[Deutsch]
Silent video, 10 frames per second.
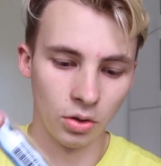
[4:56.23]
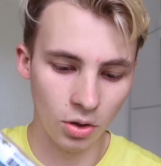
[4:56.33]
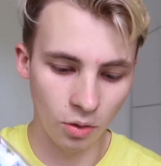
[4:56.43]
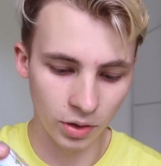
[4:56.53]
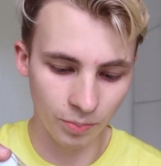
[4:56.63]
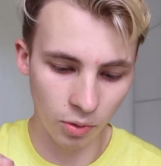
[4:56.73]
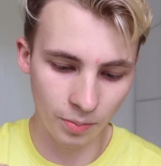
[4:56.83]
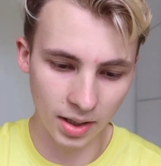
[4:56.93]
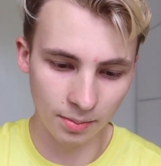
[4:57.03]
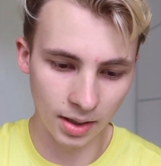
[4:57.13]
Jo, ich
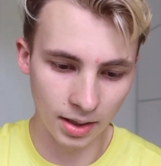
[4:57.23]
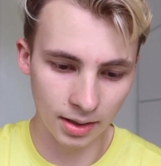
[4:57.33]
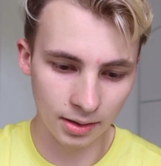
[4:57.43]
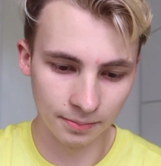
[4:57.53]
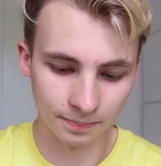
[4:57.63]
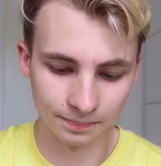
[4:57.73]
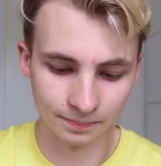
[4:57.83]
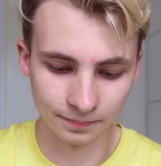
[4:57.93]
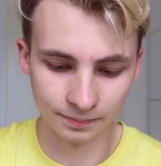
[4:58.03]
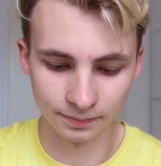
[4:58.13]
probiere mal
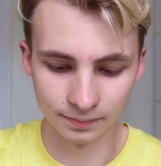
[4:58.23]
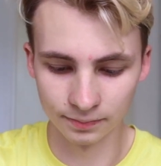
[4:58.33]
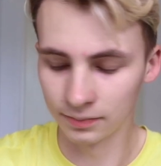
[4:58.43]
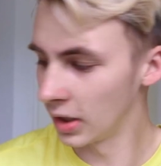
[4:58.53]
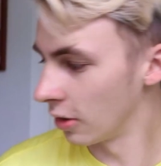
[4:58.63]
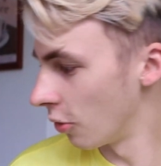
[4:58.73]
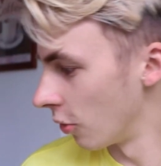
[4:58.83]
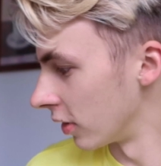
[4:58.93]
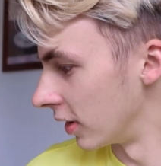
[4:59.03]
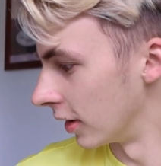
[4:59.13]
den
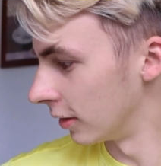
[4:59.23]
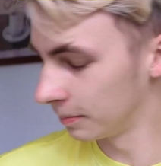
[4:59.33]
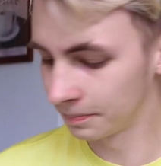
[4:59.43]
roten hier.